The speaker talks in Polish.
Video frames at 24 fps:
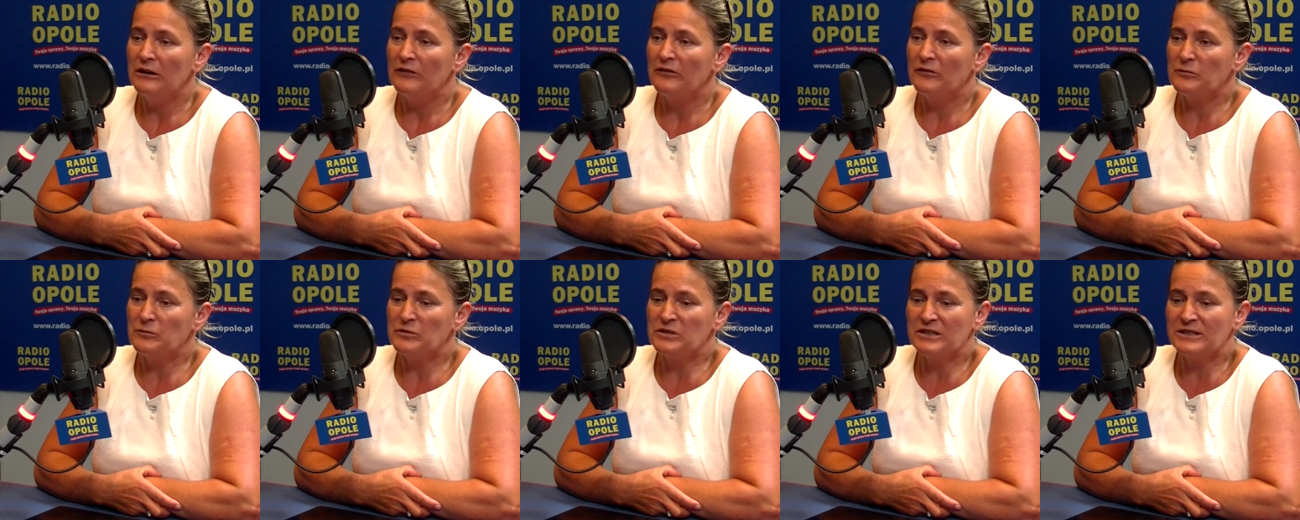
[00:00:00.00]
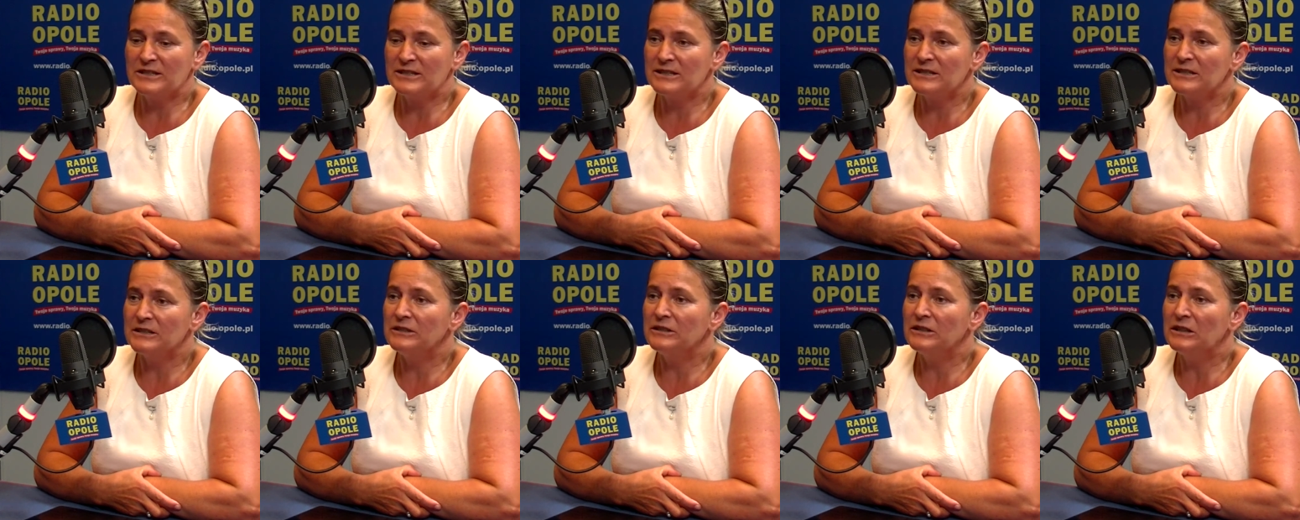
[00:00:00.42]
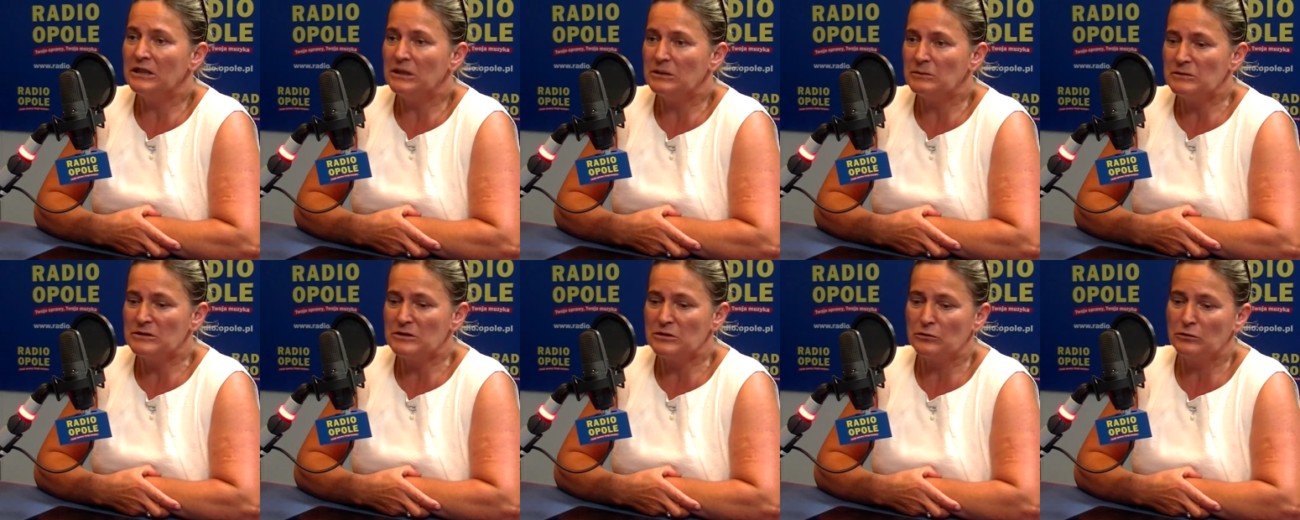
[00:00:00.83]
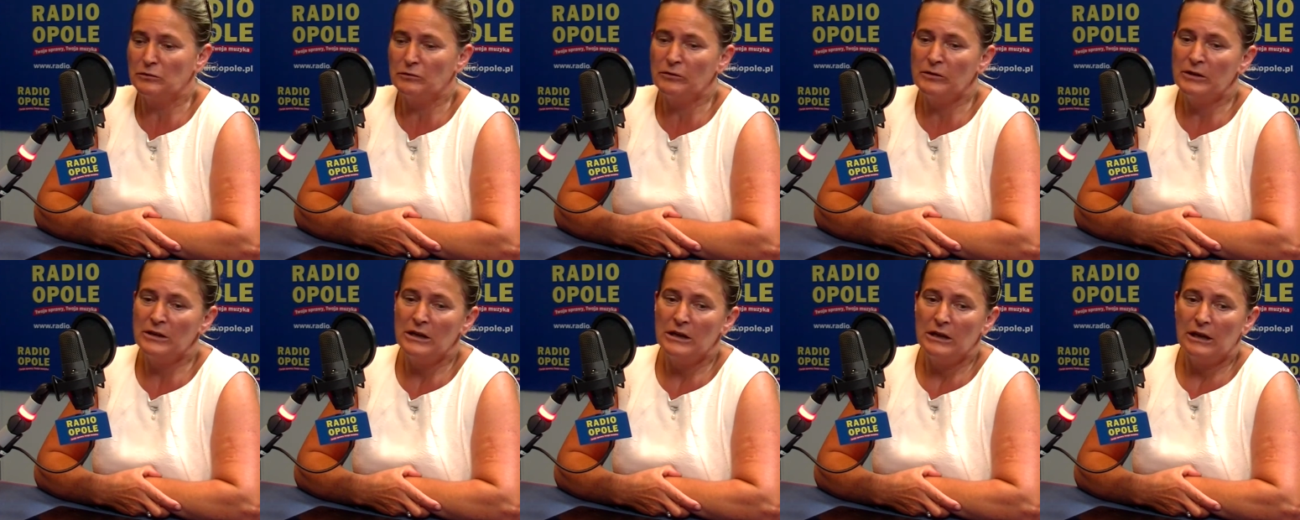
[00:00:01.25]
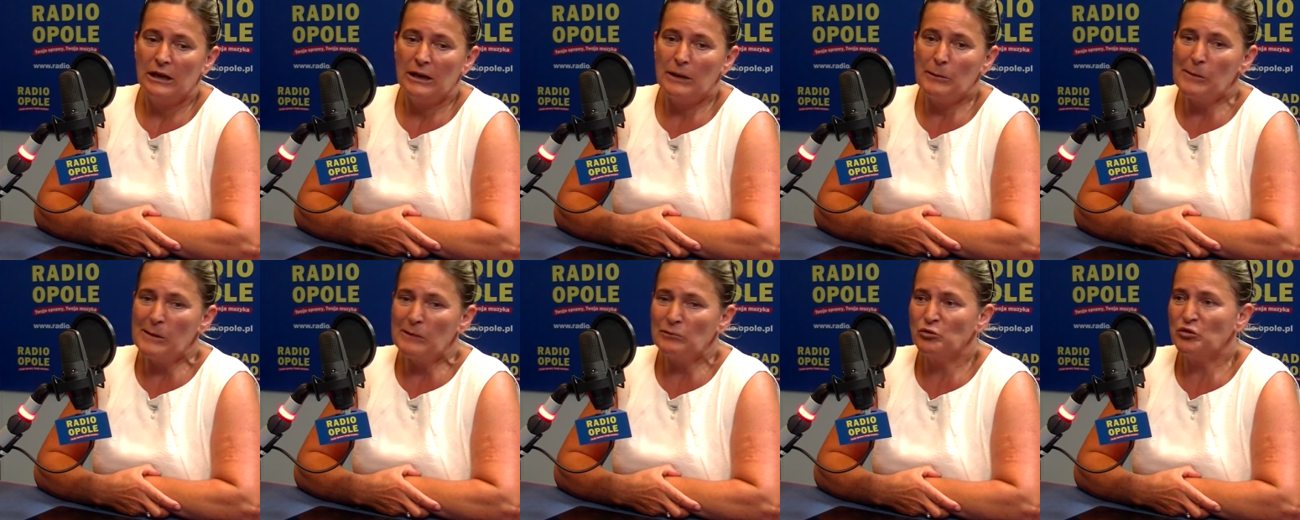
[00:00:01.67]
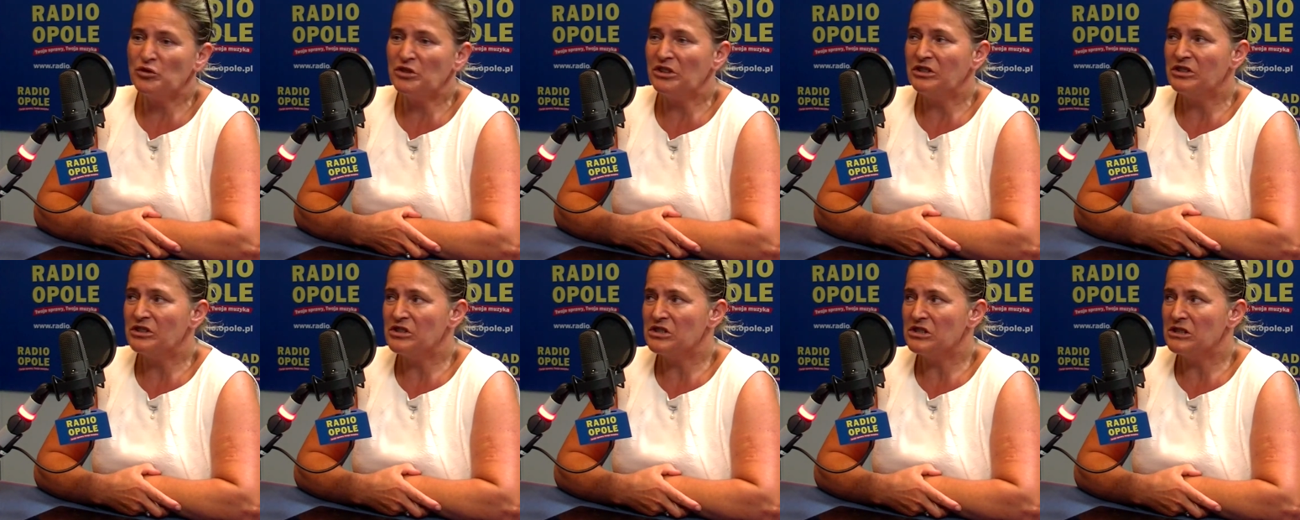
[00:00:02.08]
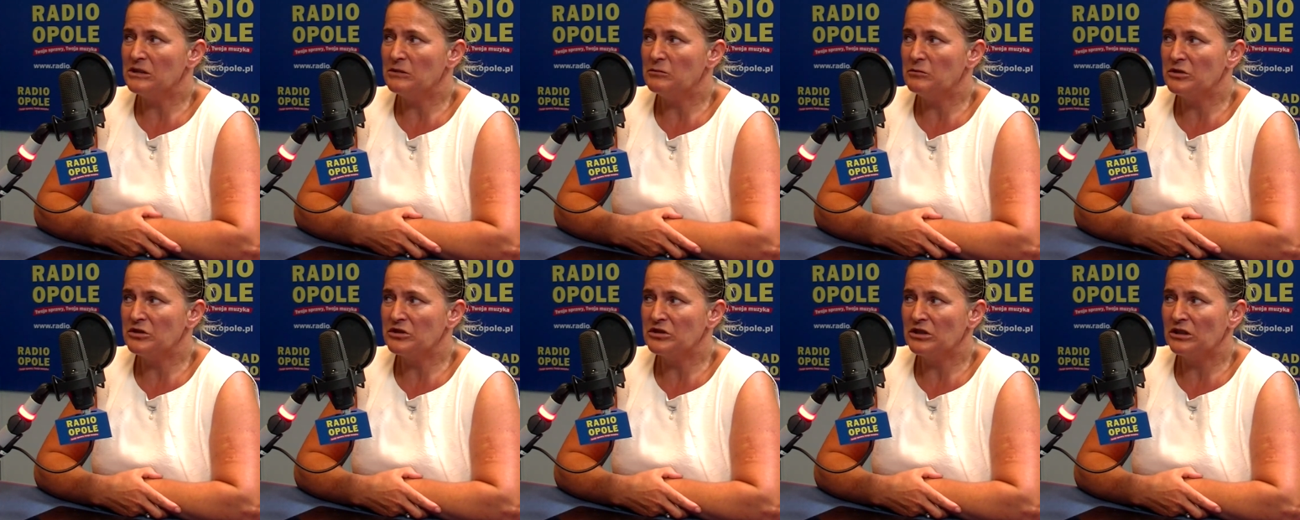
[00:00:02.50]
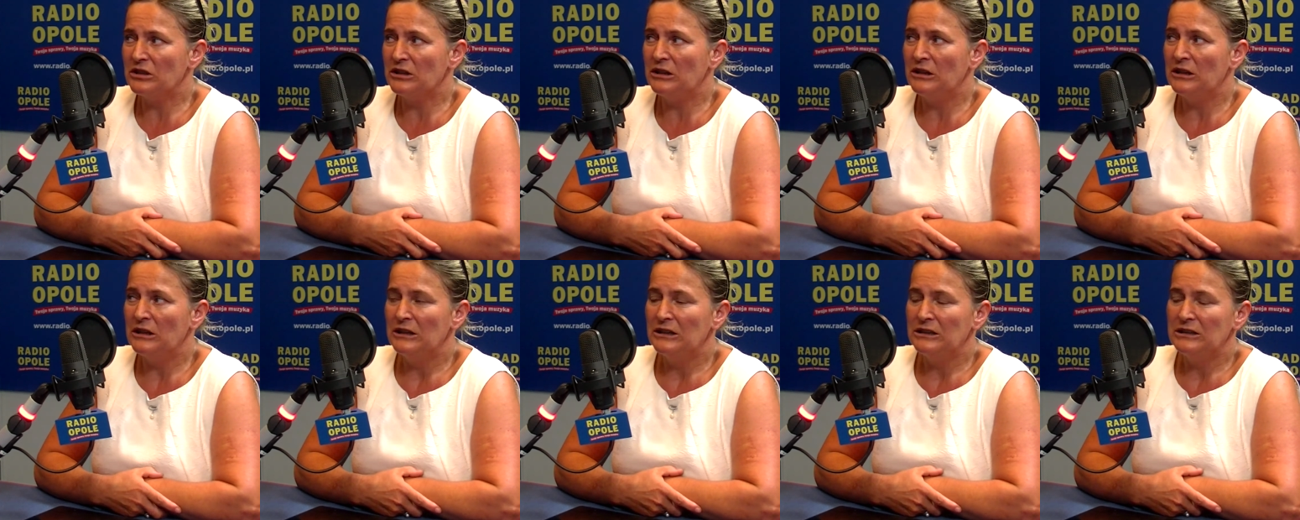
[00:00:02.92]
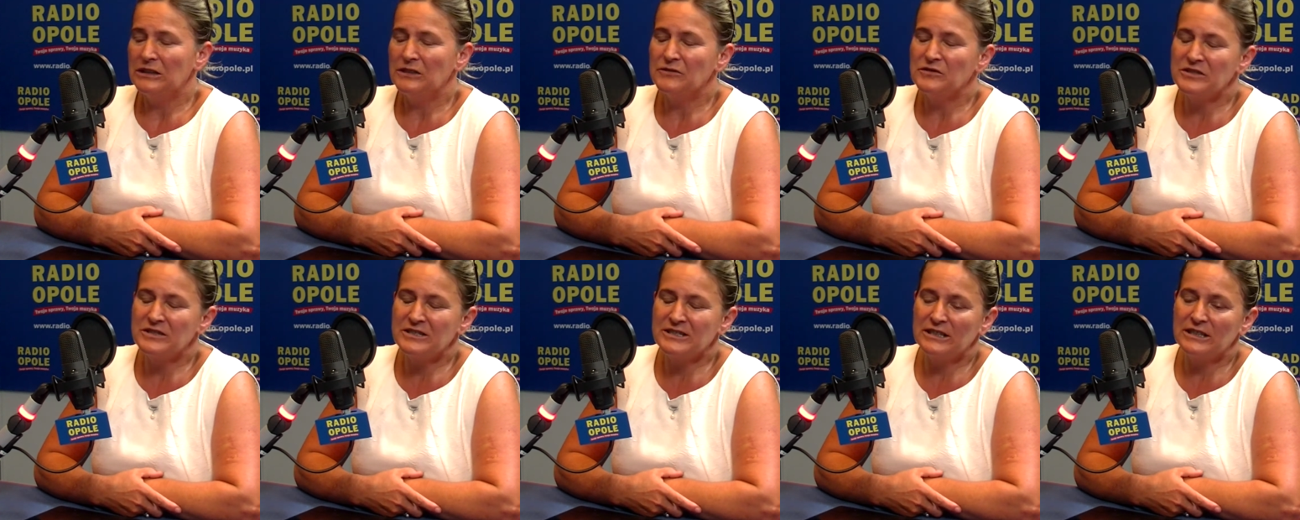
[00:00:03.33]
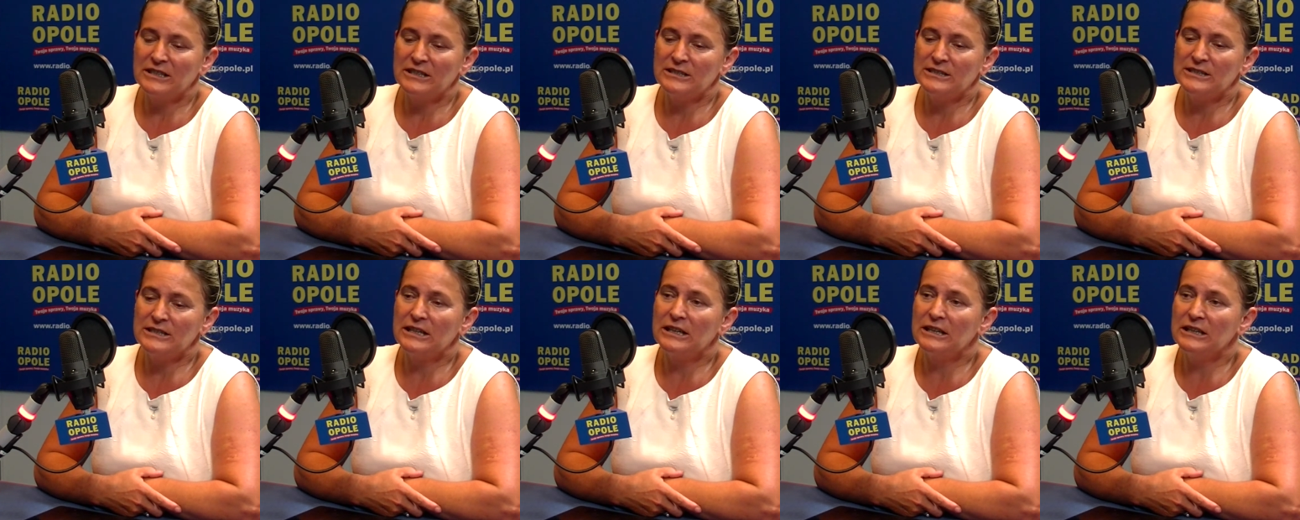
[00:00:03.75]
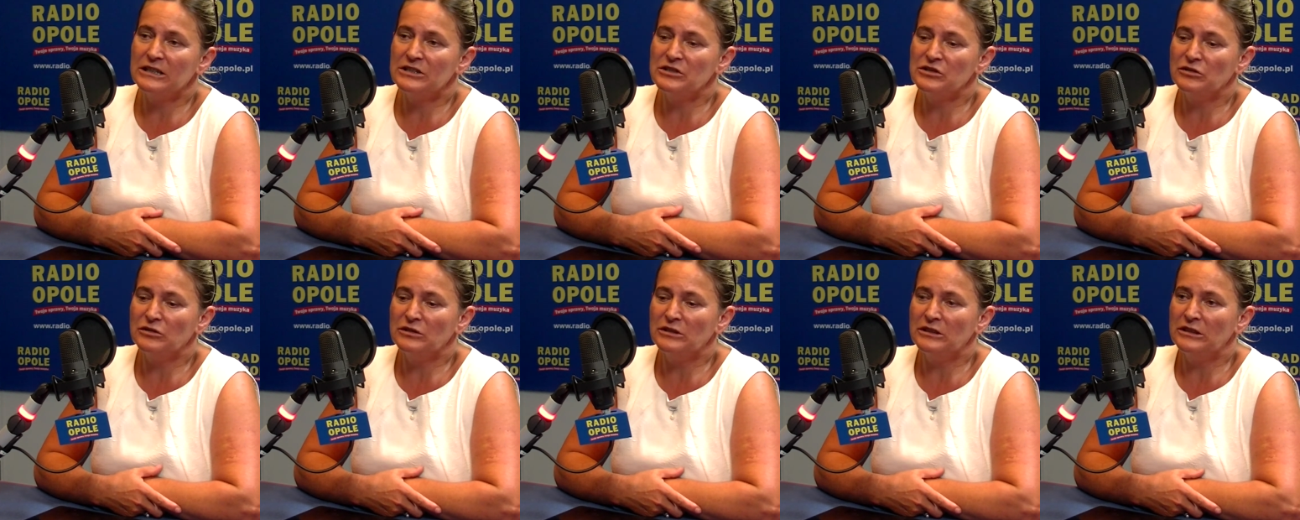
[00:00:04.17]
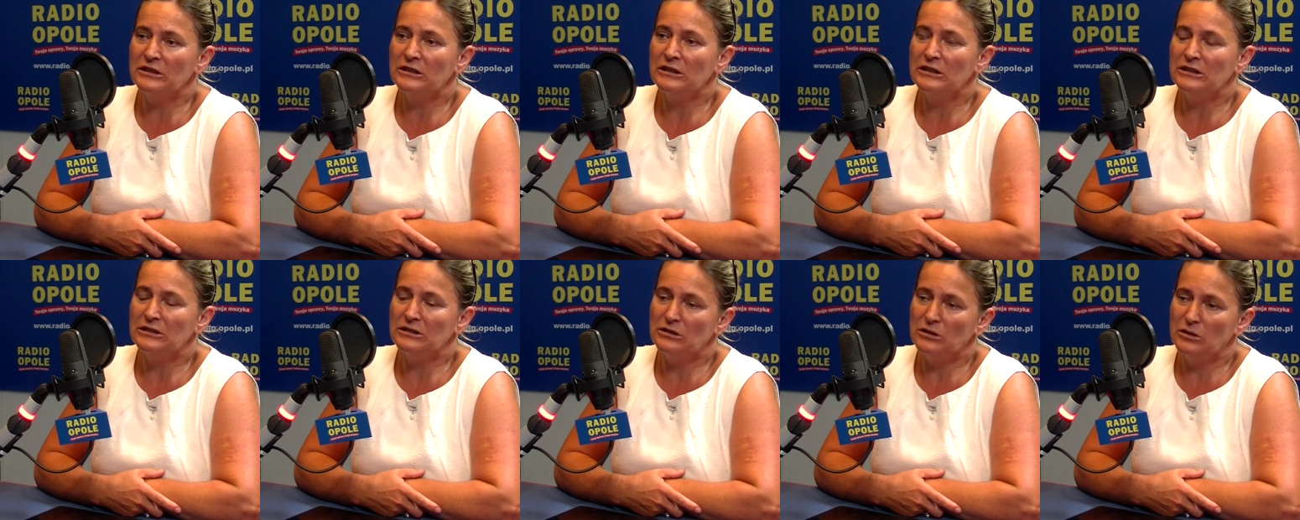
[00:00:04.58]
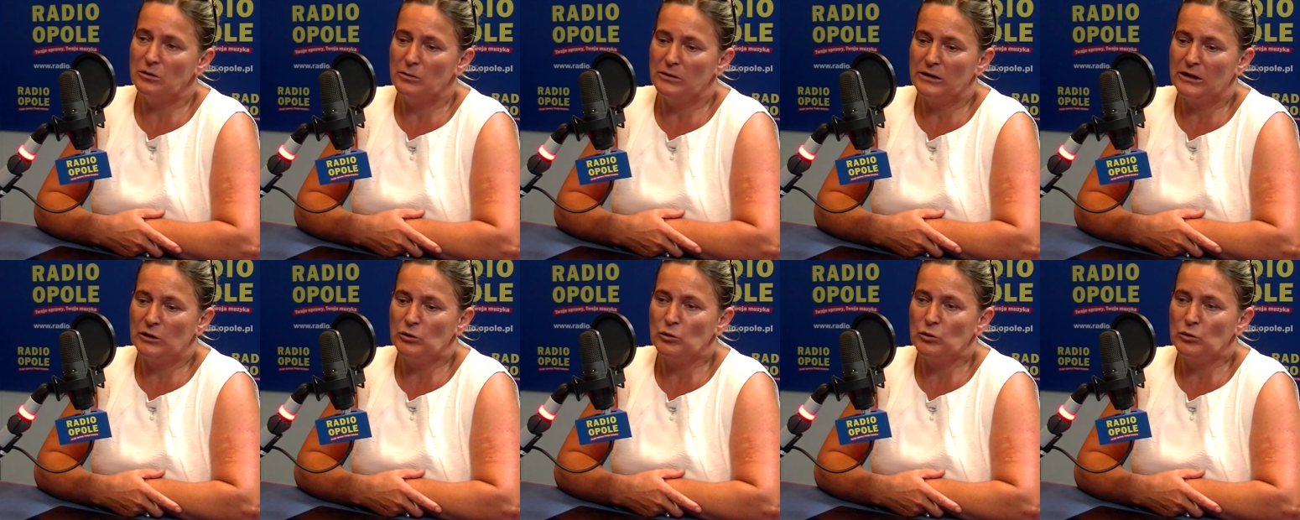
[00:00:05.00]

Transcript: przez Niemców, a mam tutaj też na myśli te wszystkie skradzione dobra,